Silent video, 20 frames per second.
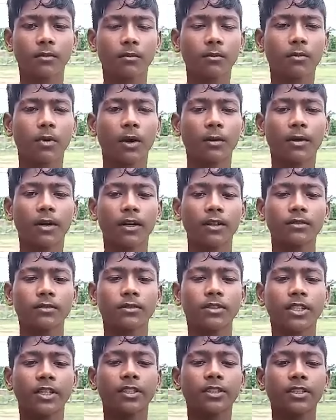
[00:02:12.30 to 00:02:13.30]
বাবা
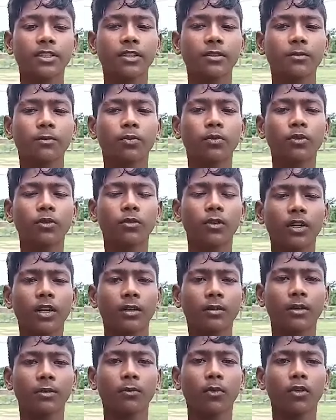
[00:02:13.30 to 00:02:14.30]
চেয়েছে যে ফুটবলে আমরা
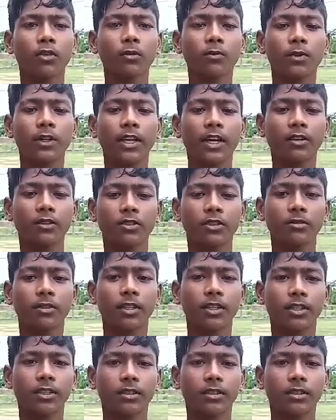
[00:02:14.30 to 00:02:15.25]
বড় প্লেয়ার হতে পারি